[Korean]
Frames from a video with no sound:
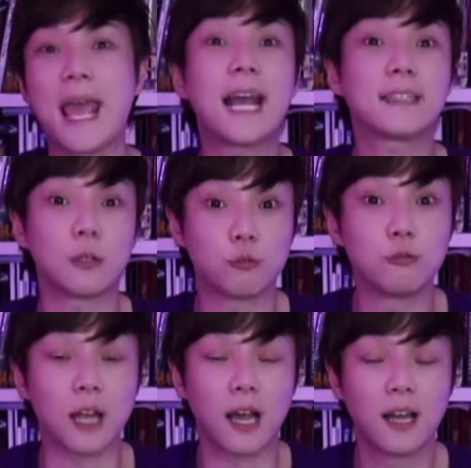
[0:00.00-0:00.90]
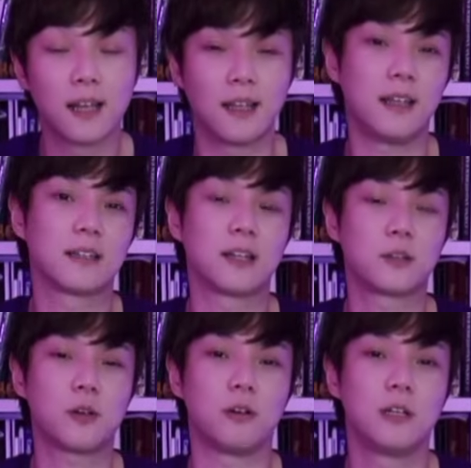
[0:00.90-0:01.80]
같아, 둘 다. 예,
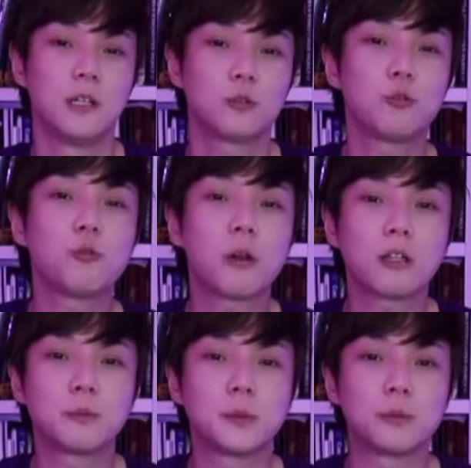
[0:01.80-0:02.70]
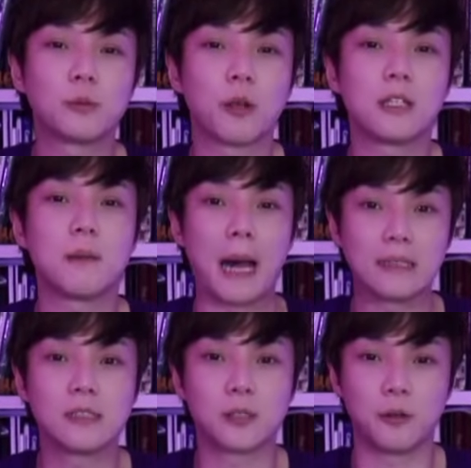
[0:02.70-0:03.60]
그래서 충돌하는 부분도 굉장히
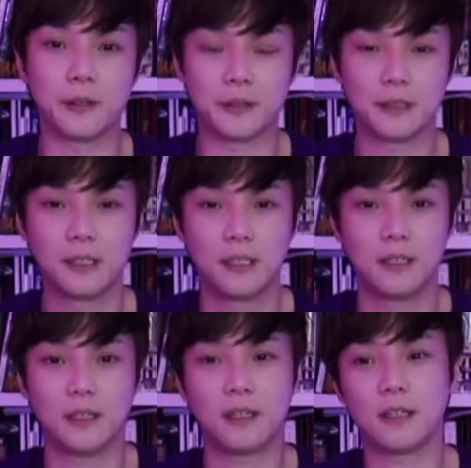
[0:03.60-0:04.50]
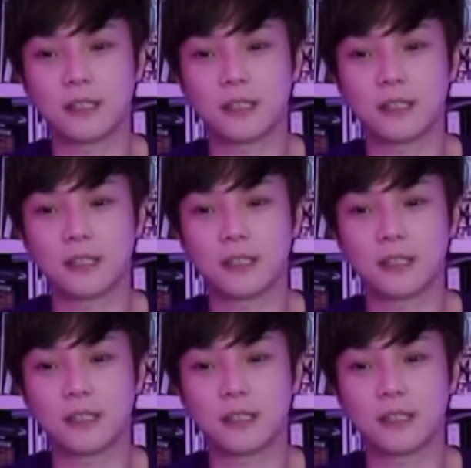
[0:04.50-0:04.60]
많을 거예요. 예,